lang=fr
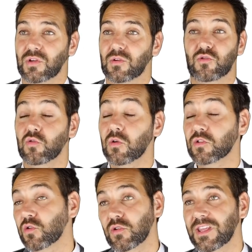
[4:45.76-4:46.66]
que tout le
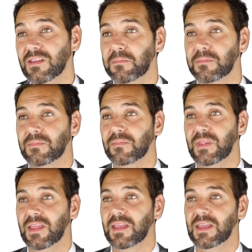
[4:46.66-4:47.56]
monde connaît
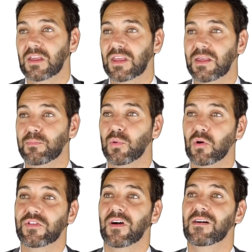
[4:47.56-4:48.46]
et qui
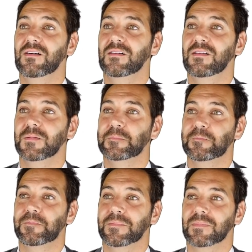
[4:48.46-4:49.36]
pourtant
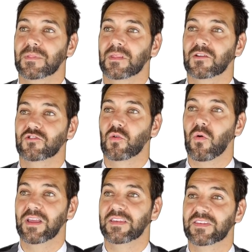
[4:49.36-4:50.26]
je
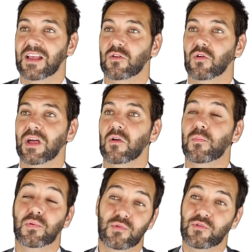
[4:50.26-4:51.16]
crois, est celle qu'on a le
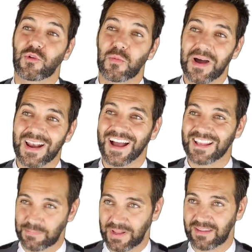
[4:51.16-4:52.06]
plus de mal à
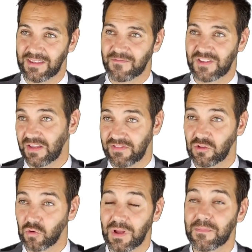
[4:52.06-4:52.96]
respecter vis-à-vis de
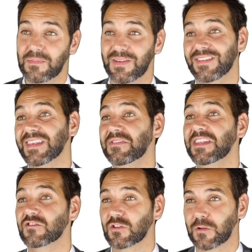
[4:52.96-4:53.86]
nous-mêmes et vis-à-vis
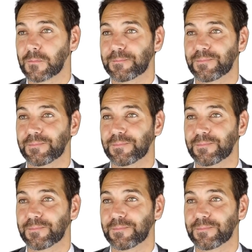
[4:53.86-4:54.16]
des autres.